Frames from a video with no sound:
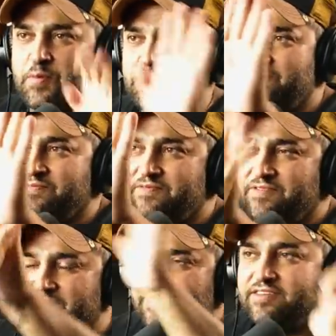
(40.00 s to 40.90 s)
Mhm.
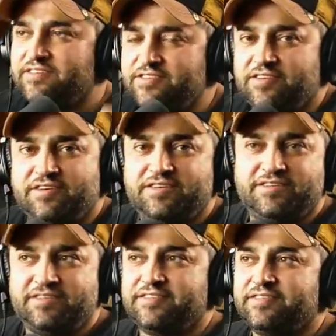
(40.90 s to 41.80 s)
So.
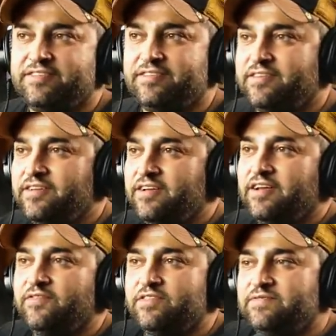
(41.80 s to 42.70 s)

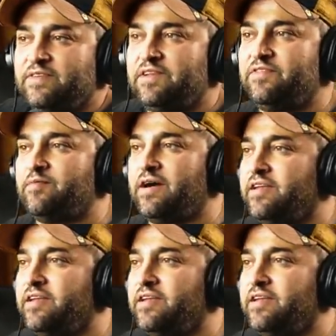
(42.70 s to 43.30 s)
Wann fangen wir